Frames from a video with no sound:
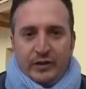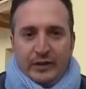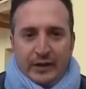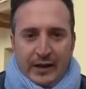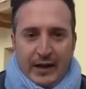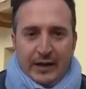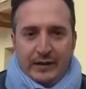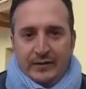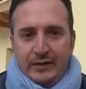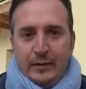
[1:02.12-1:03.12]
itinerari
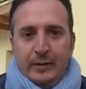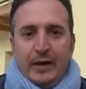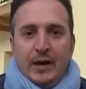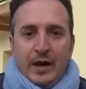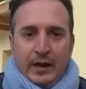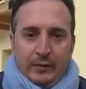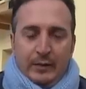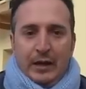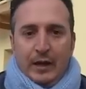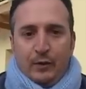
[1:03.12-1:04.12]
insieme alle
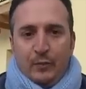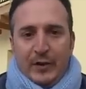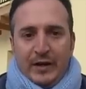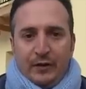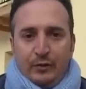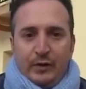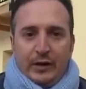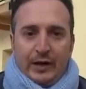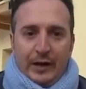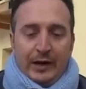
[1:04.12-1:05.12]
guide, agli
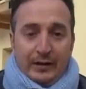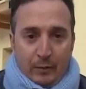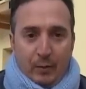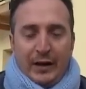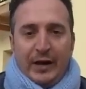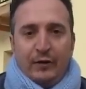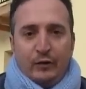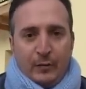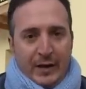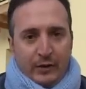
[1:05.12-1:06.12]
accompagnatori che andremo magari a
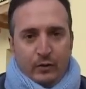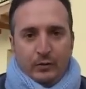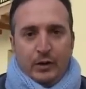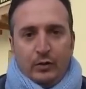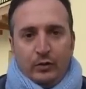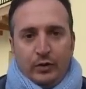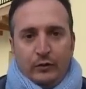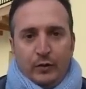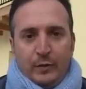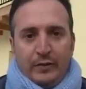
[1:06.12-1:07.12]
formare con corsi di
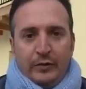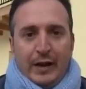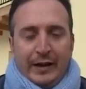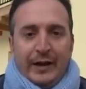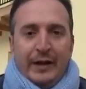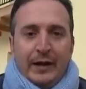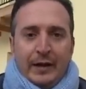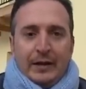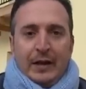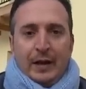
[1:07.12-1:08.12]
formazione anche
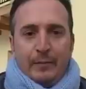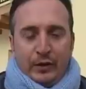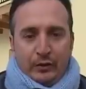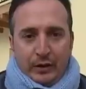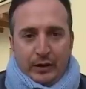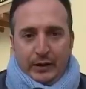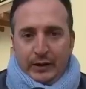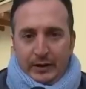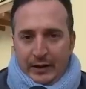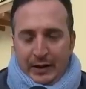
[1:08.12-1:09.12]
nell'ambito
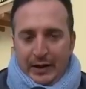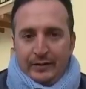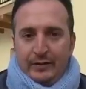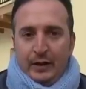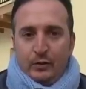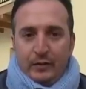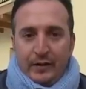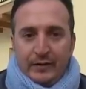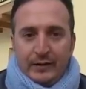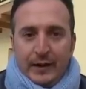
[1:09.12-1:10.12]
dei ragazzi
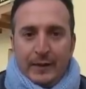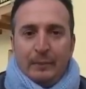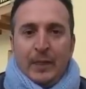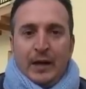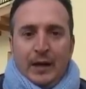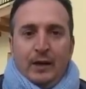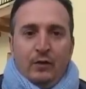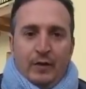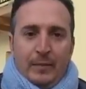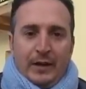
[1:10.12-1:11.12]
dell'università e
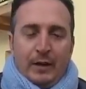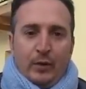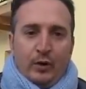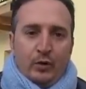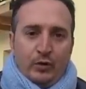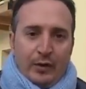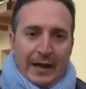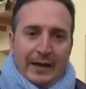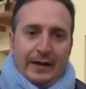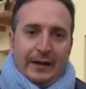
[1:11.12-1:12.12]
ovviamente poi
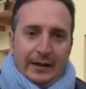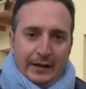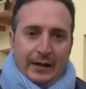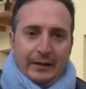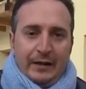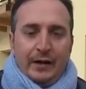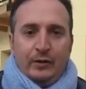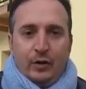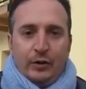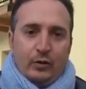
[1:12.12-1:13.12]
coniugare il
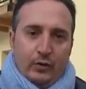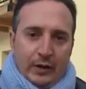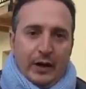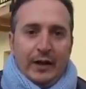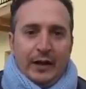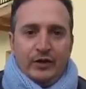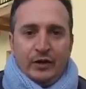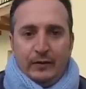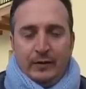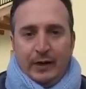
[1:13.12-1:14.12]
territorio con la
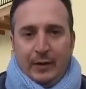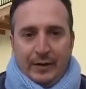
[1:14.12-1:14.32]
ricettività